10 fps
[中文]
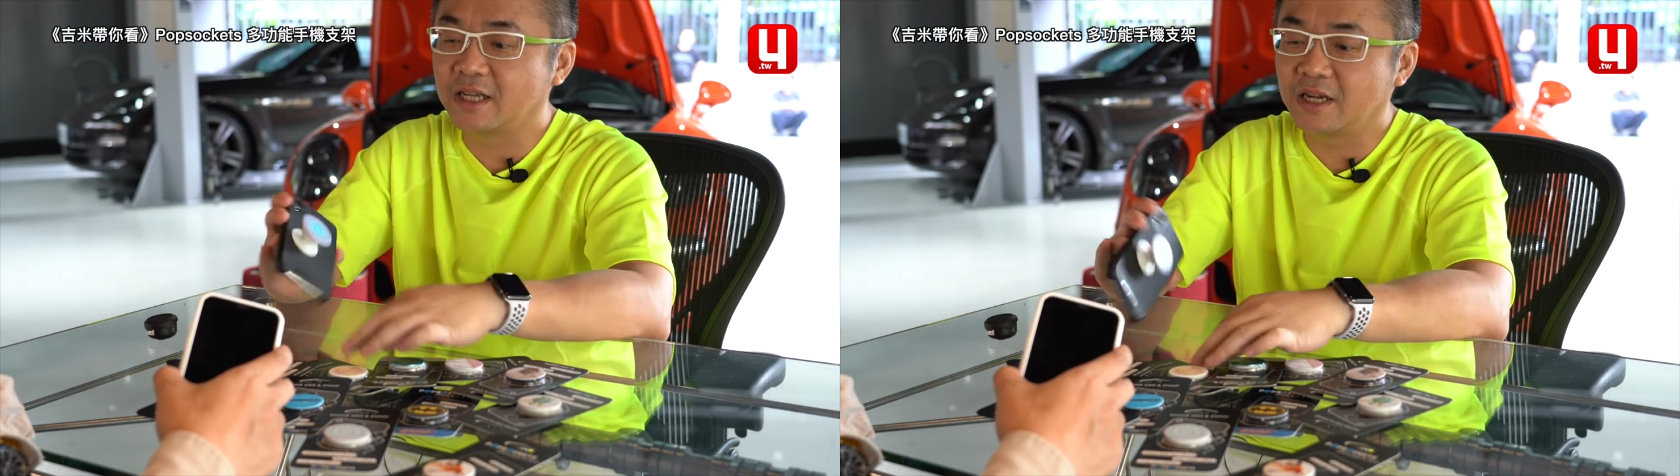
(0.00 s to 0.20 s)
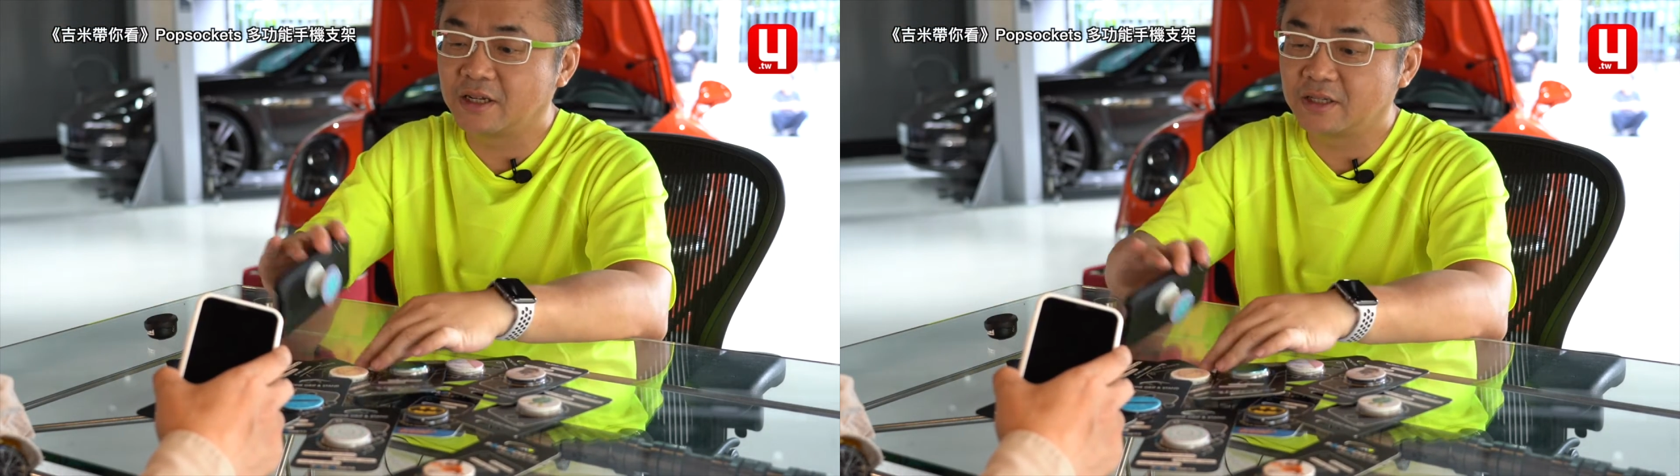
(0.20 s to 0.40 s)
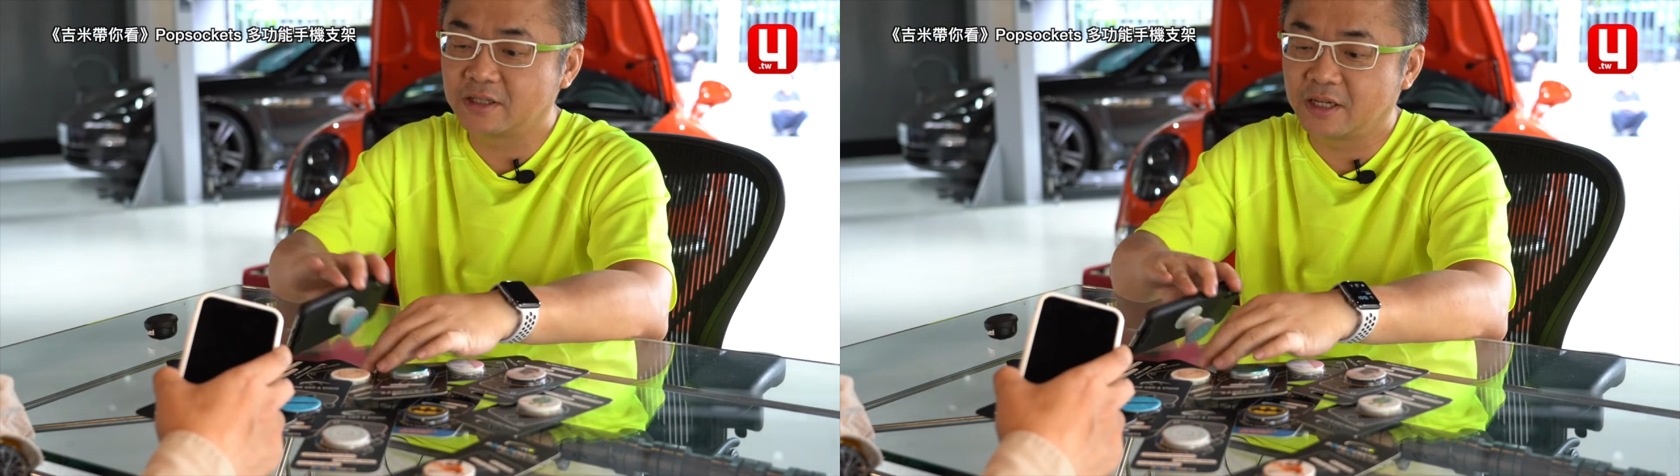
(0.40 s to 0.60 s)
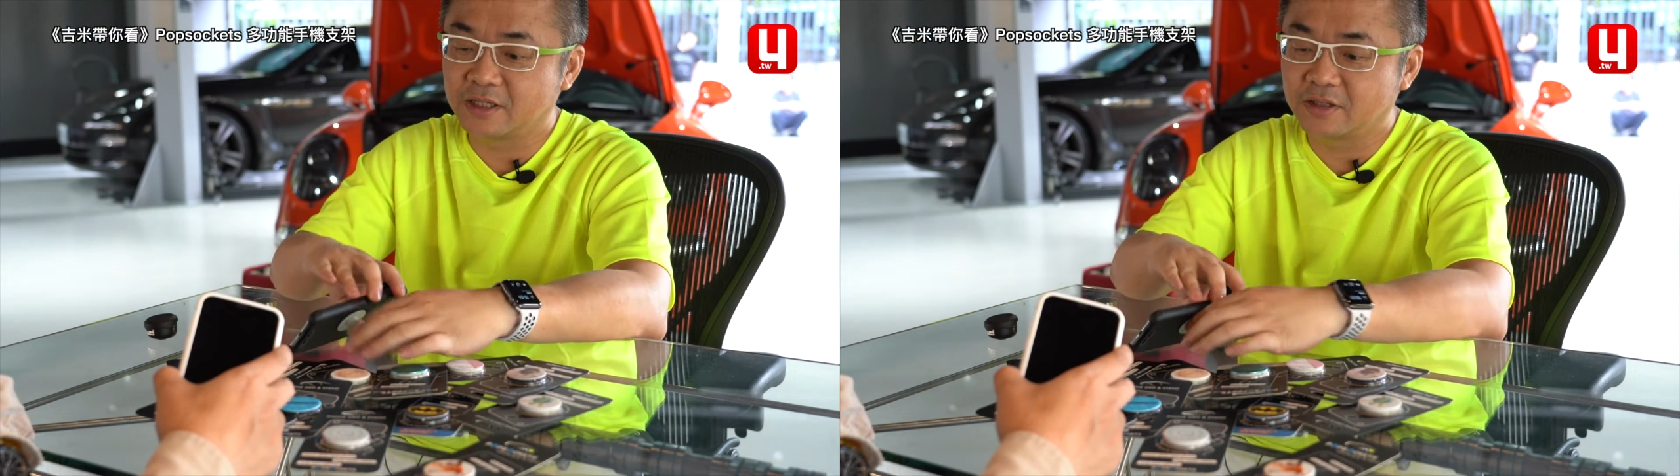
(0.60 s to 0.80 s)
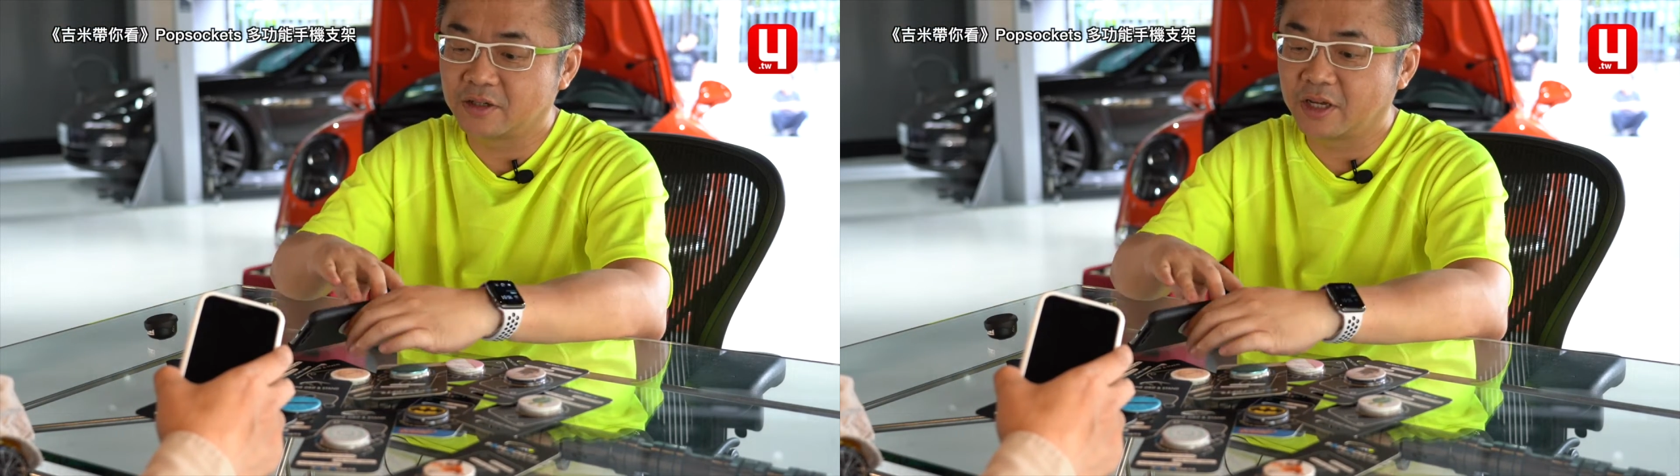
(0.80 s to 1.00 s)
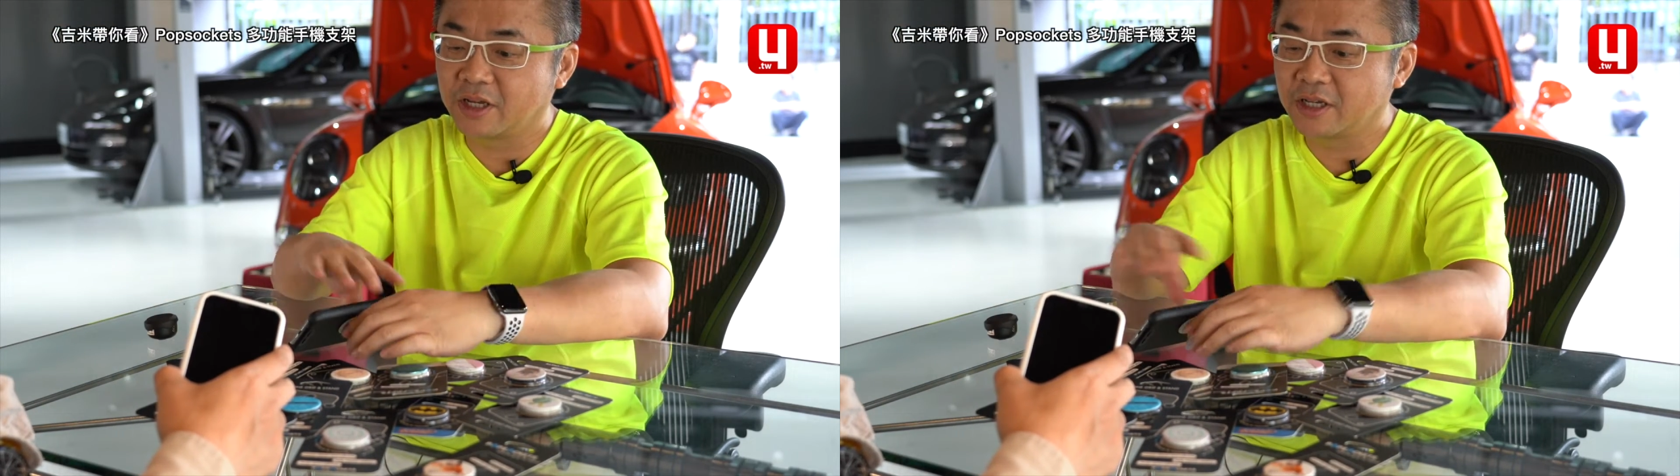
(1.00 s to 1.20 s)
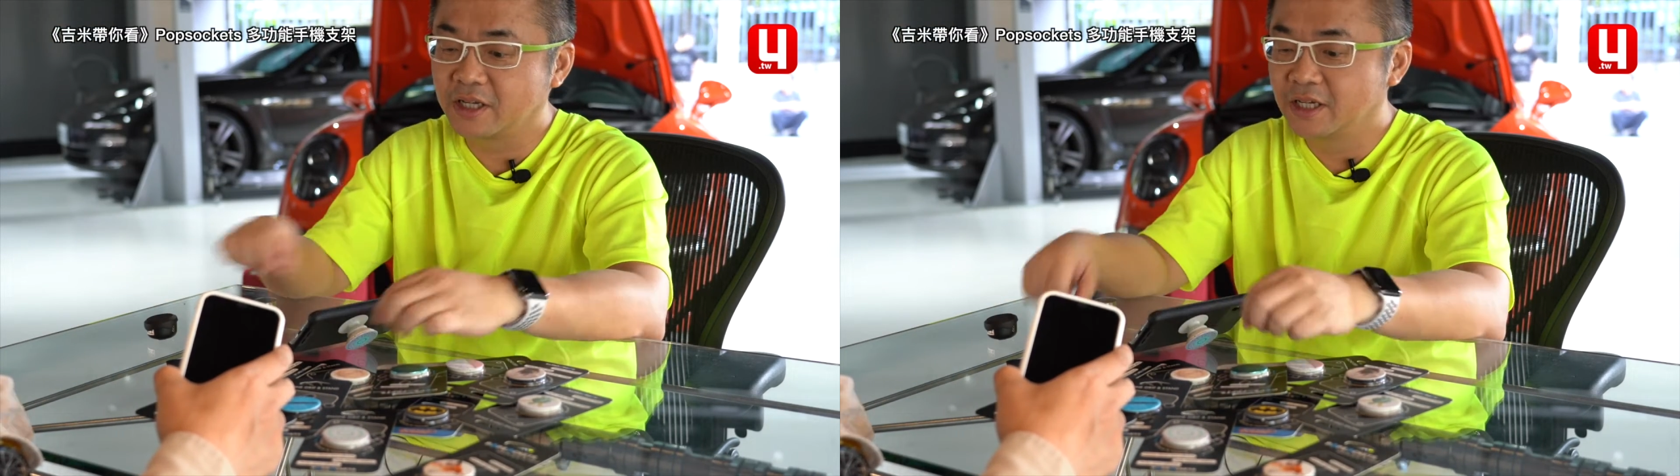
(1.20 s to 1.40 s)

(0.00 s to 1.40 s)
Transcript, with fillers: 的，对，这样子就可以，